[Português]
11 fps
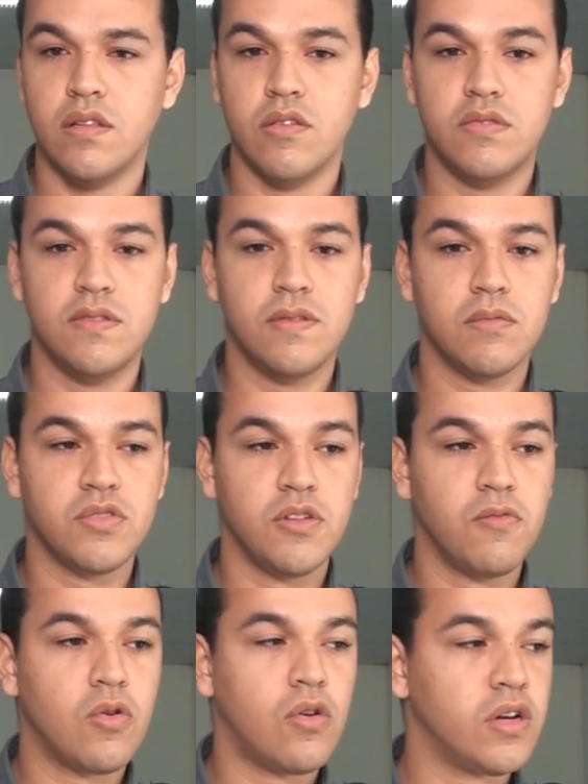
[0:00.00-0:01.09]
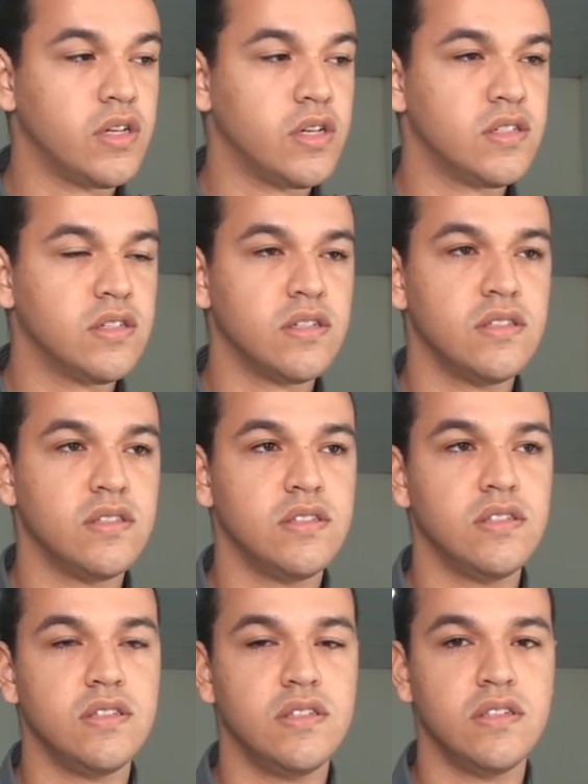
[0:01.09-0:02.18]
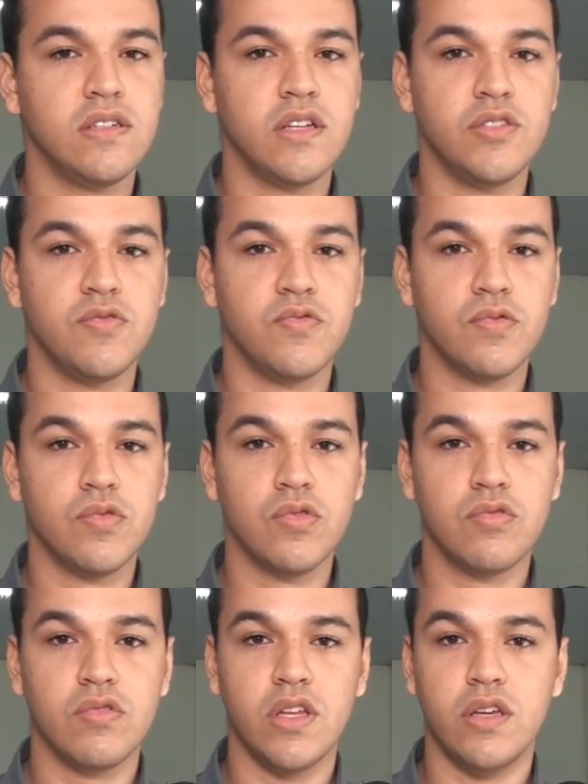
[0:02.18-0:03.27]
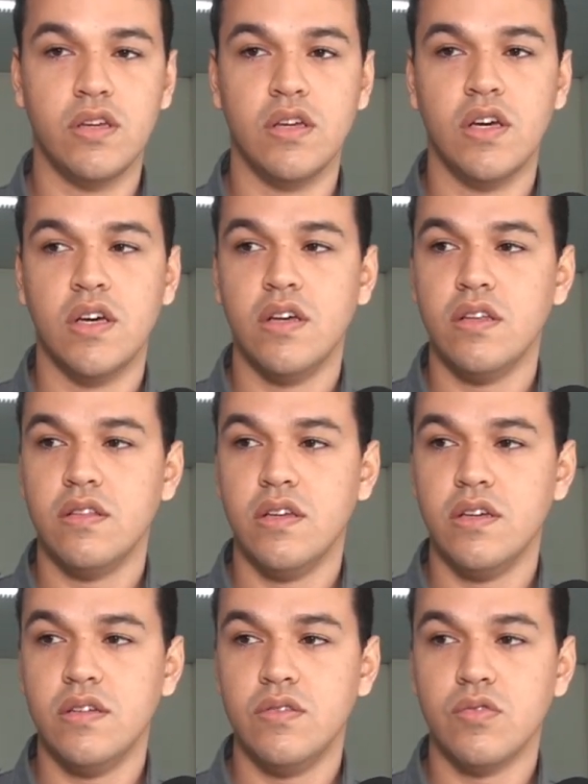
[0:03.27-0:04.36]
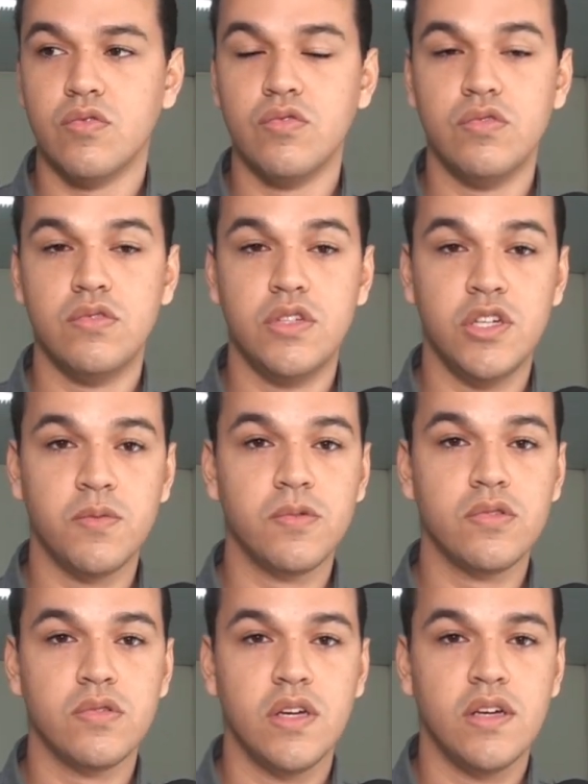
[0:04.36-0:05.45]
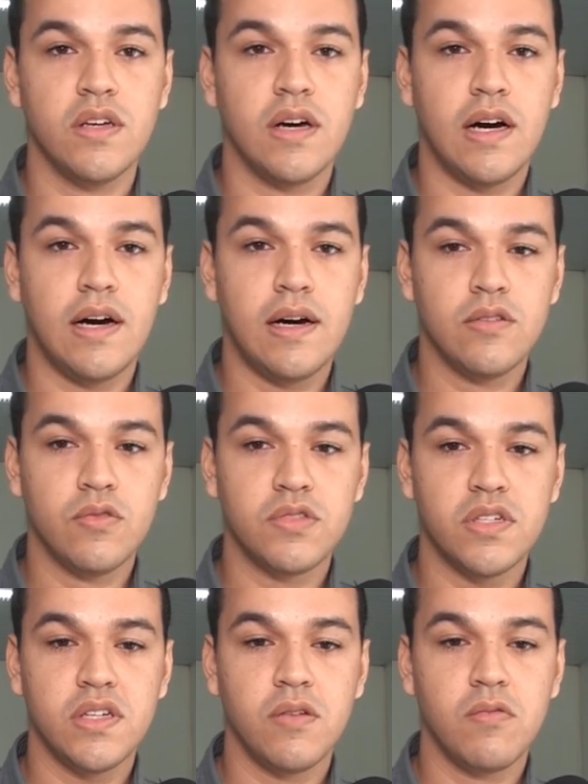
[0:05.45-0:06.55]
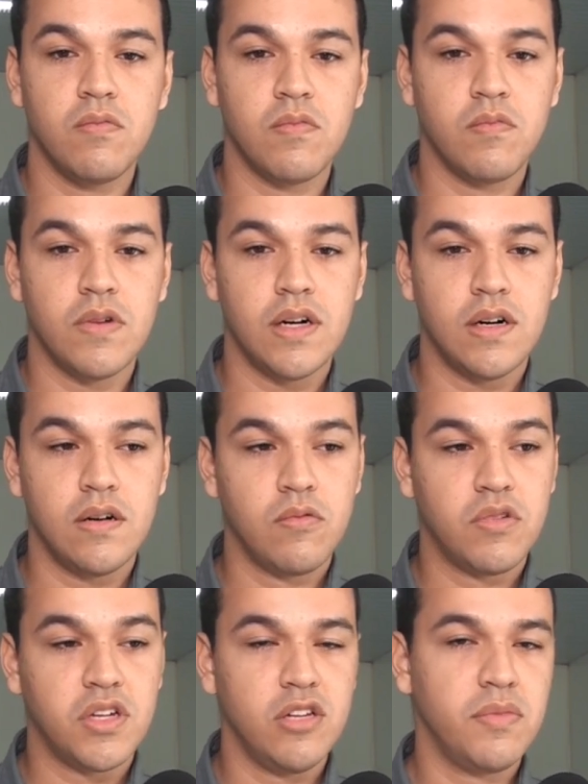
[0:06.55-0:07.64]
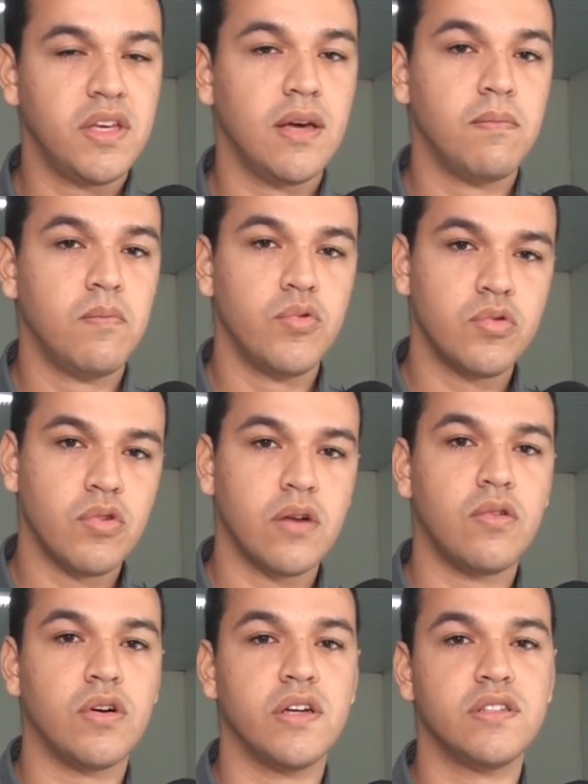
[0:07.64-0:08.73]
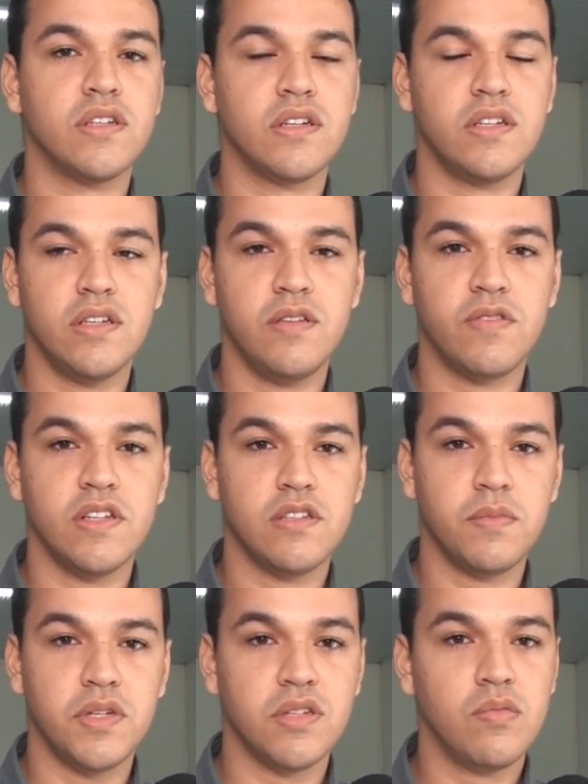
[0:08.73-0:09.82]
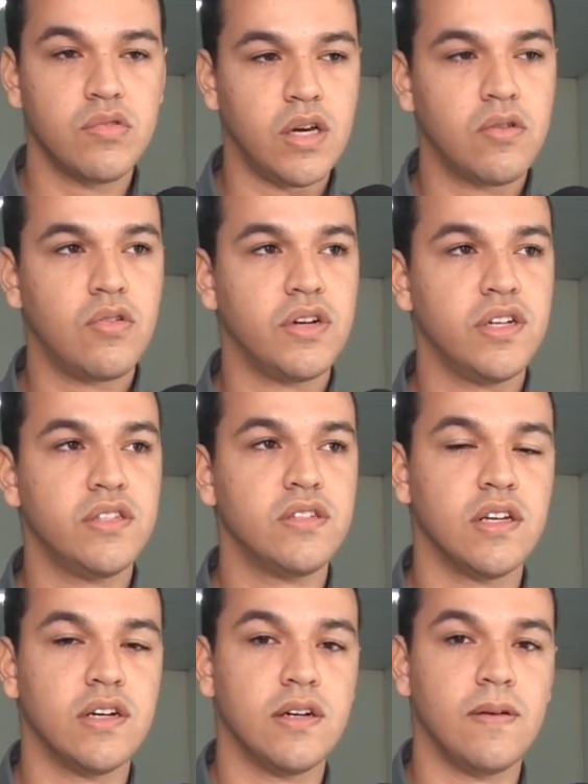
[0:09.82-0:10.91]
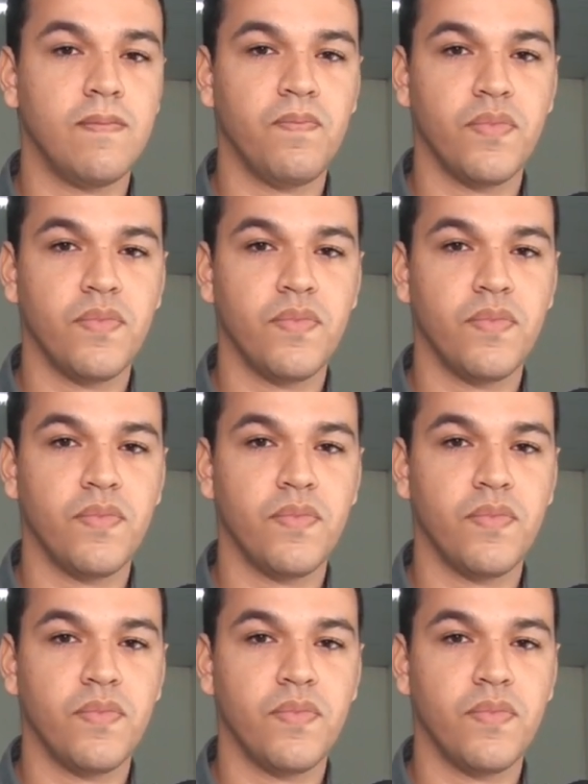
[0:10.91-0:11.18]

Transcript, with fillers: não tivemos nenhuma ocorrência de, de grande vulto nem nem de outros tipos, a não ser uma, um crime que é muito recorrente aqui, infelizmente é muito recorrente na